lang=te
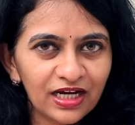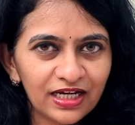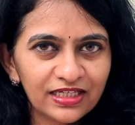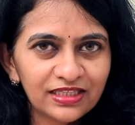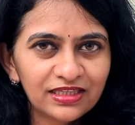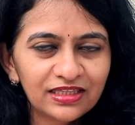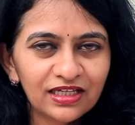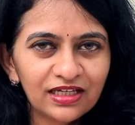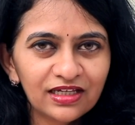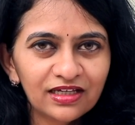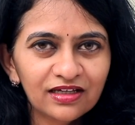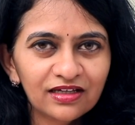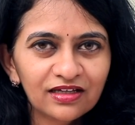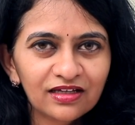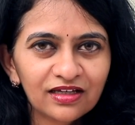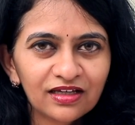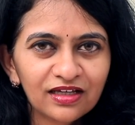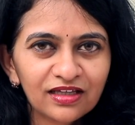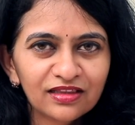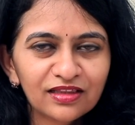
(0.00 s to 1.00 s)
అయితే
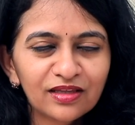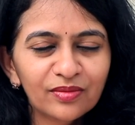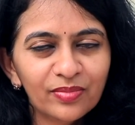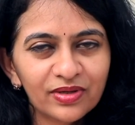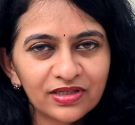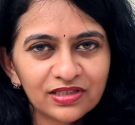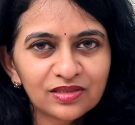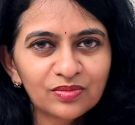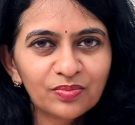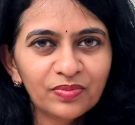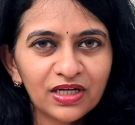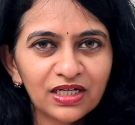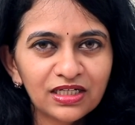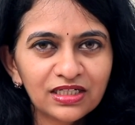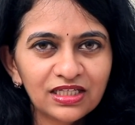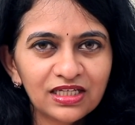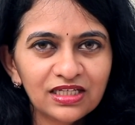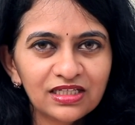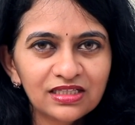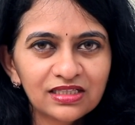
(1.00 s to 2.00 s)
ద బెస్ట్
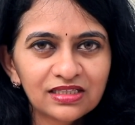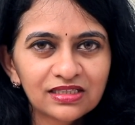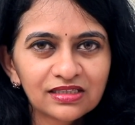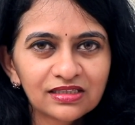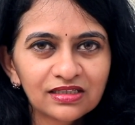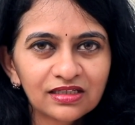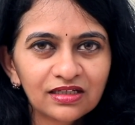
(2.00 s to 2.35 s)
పార్ట్ ఈస్